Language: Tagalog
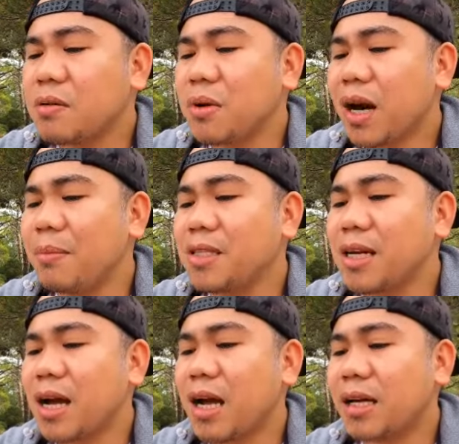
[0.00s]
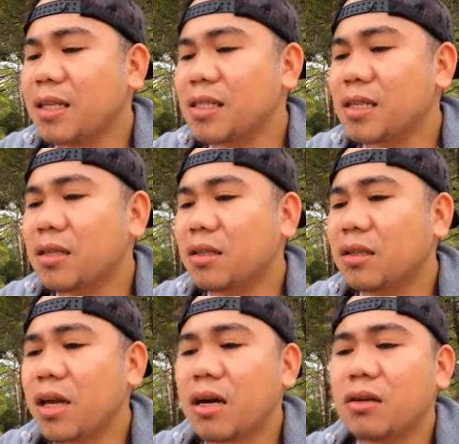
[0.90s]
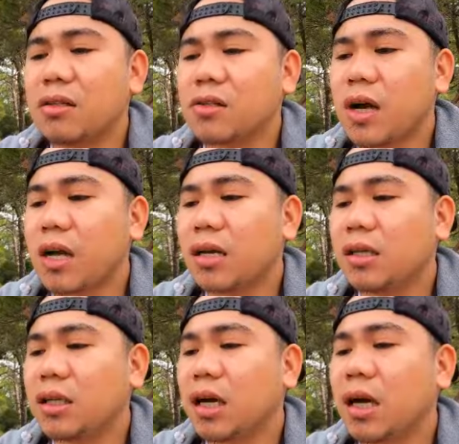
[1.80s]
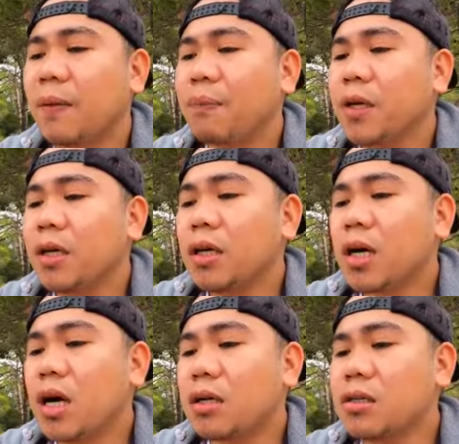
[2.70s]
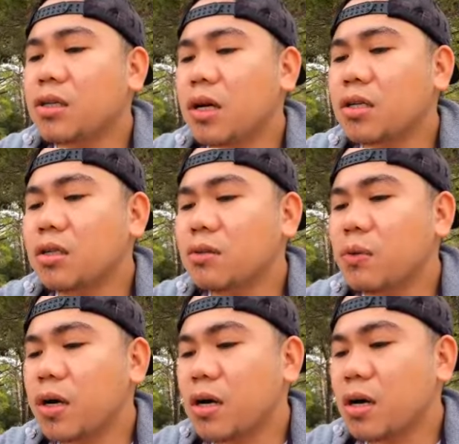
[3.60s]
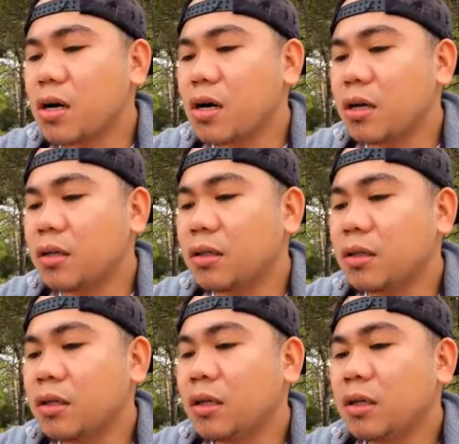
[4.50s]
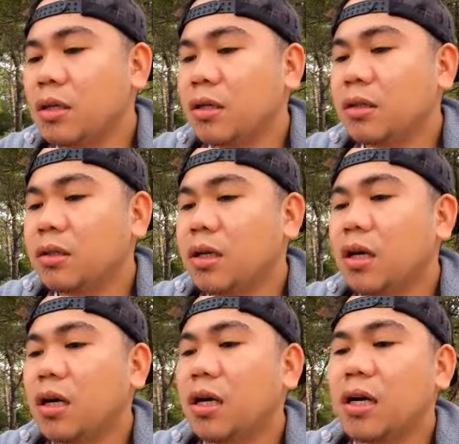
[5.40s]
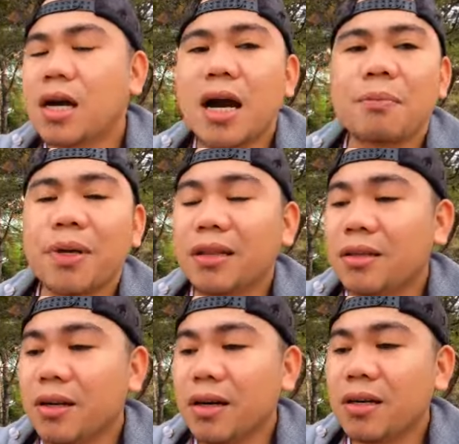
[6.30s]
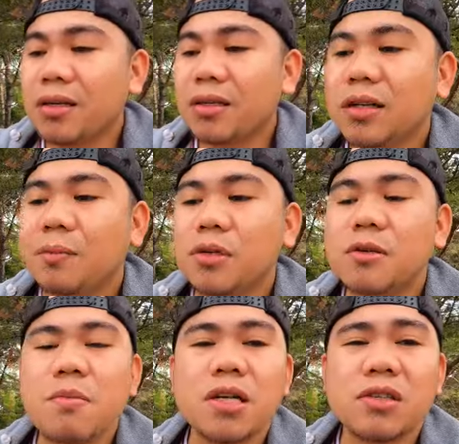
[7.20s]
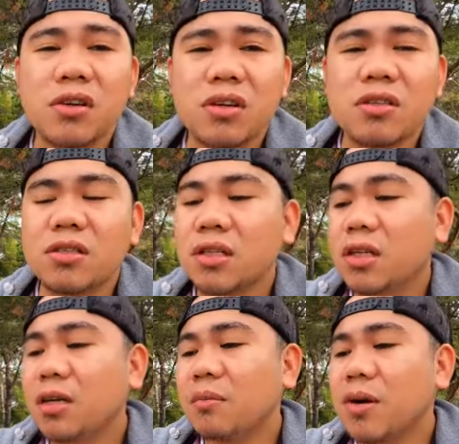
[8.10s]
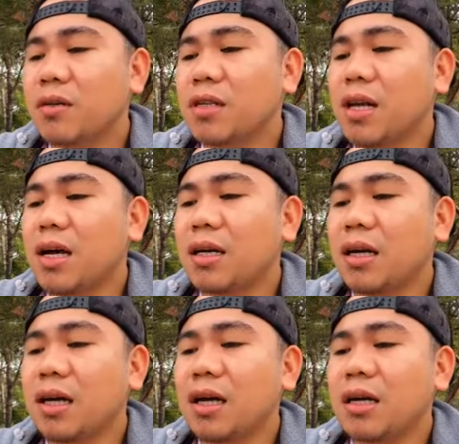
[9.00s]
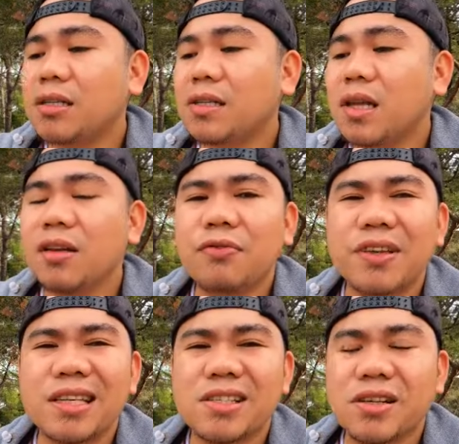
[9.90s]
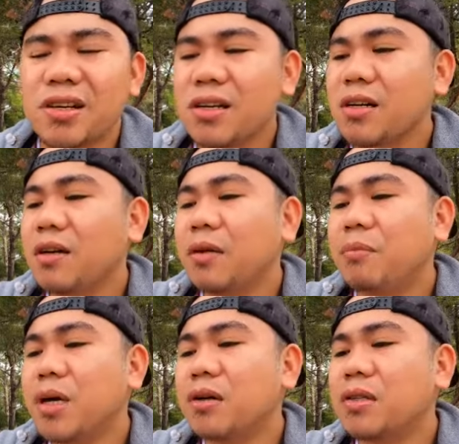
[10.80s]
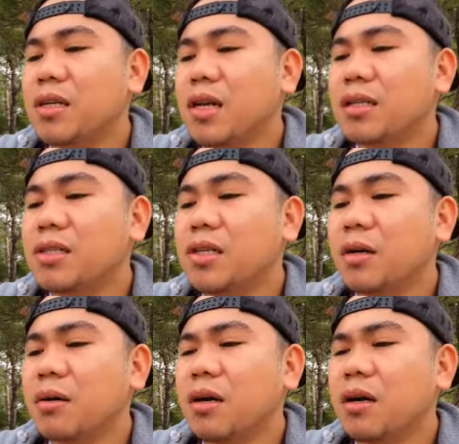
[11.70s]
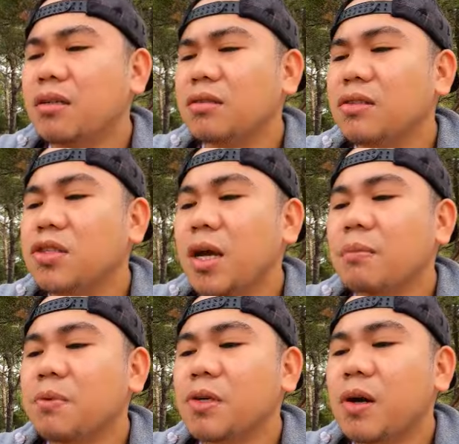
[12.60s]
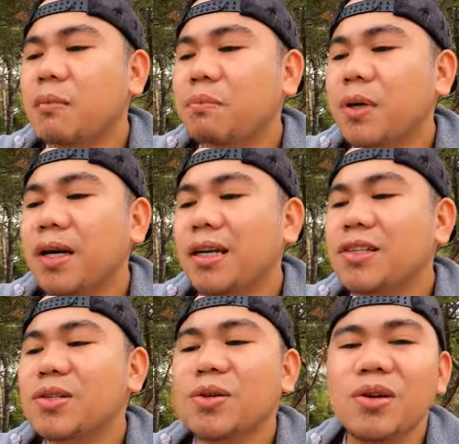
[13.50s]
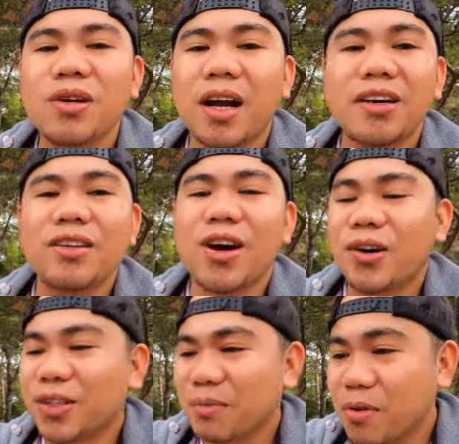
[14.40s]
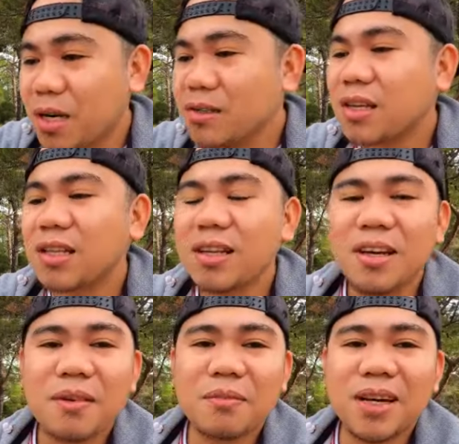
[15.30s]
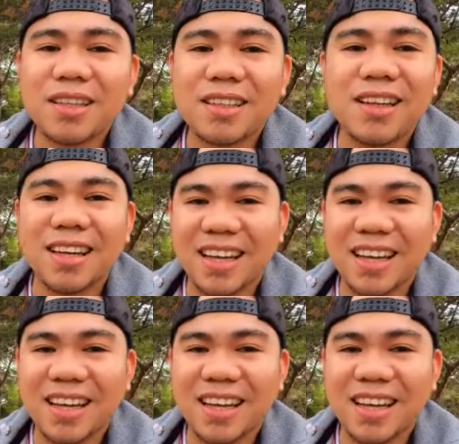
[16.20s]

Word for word: marami silang hirings dito they are also hiring uh, uh, constructions worker uh, carpenter tapos mason meron sila uh, steel fixer meron silang J, uh, gem sump installer I don't know how to pronounce it but